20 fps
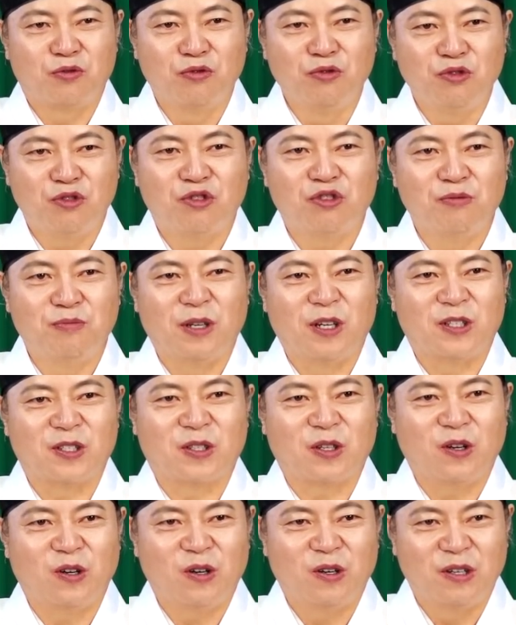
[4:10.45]
눈
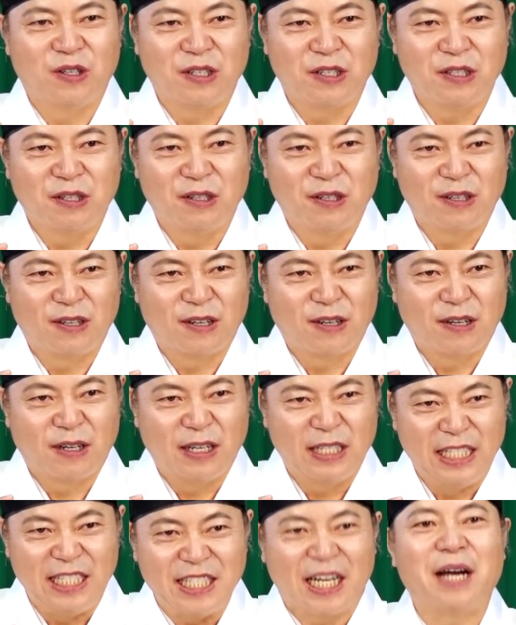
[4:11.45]
뜨면서,
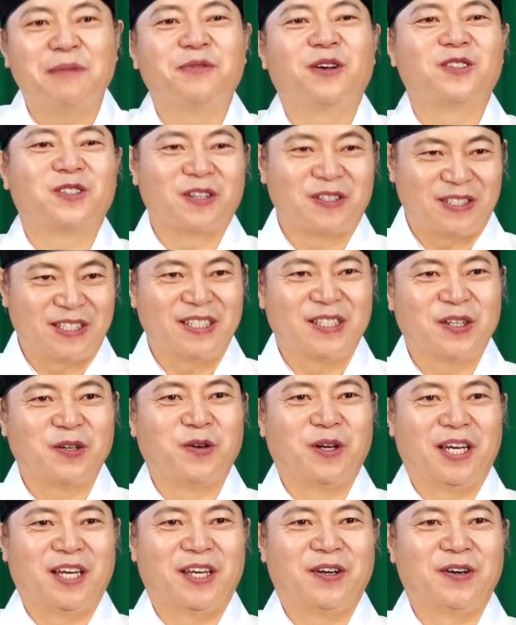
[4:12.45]
일하면서 쓰는
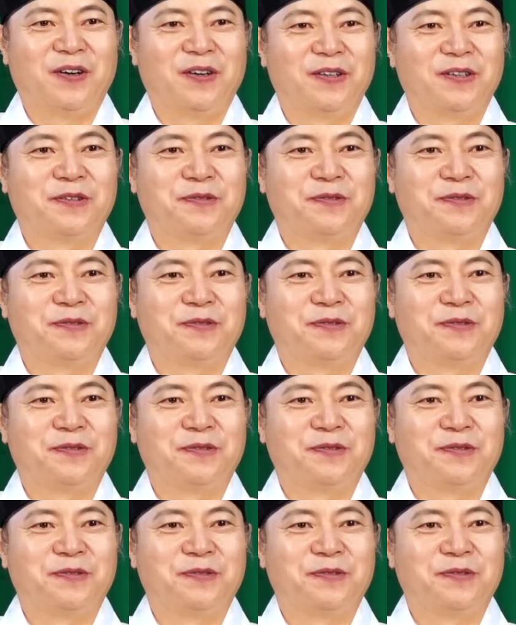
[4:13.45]
거예요.